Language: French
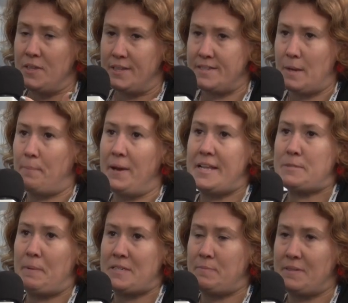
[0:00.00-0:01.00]
qui s'appelle
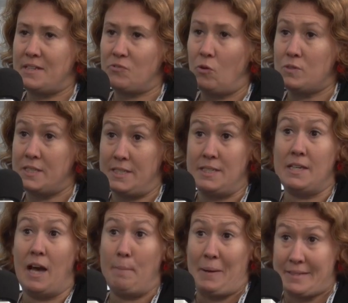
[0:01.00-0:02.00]
l'espace Mendes France,
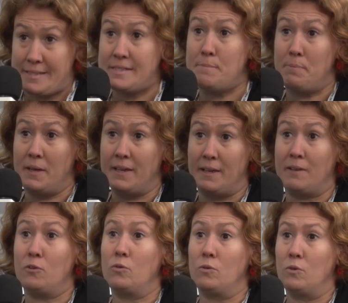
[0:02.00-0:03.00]
qui a participé, qui est
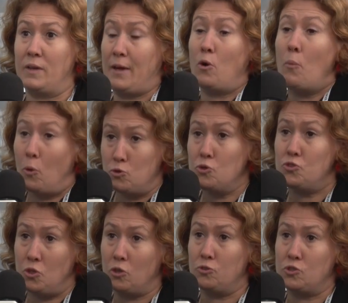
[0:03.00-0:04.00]
qui est
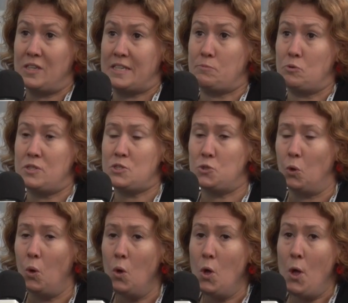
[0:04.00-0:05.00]
coproducteur de cette
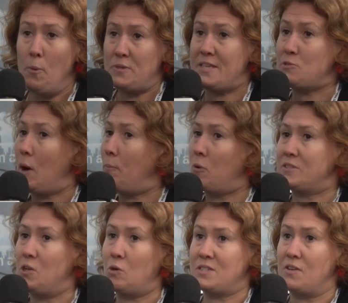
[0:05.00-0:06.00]
exposition, puisqu'ils ont
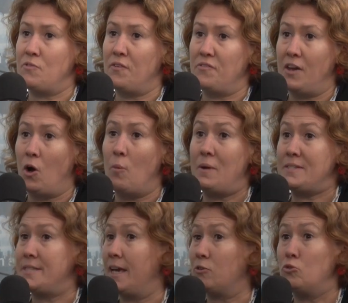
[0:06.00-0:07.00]
apporté leur savoir-faire en
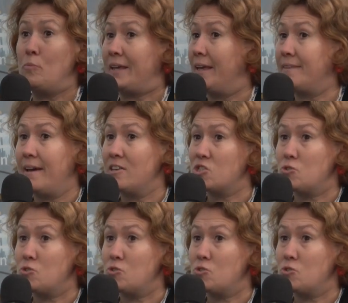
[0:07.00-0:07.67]
matière de maquettage